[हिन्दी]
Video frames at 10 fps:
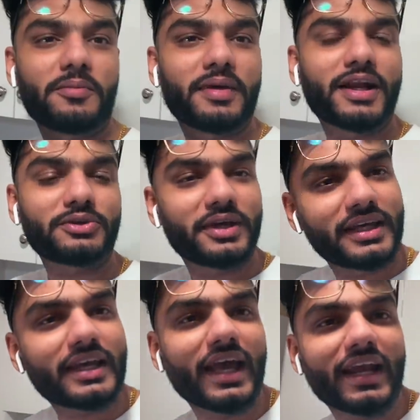मेरा तो एक
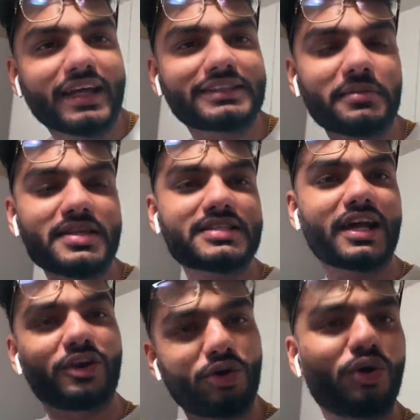ही कहना है जब
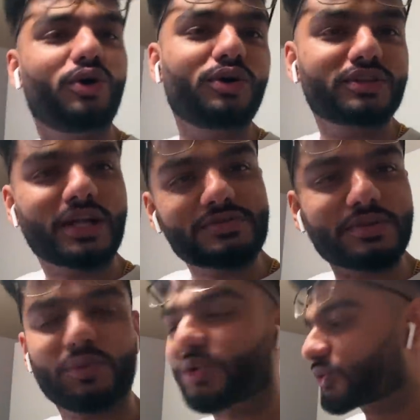इंसान लो हो तब
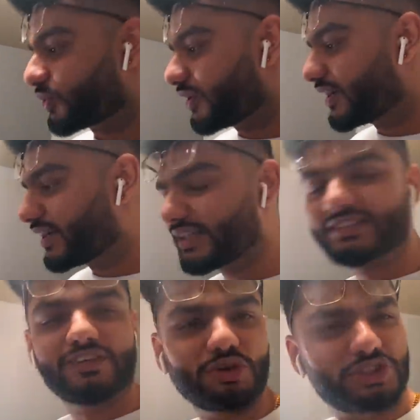सपोर्ट दो जब वो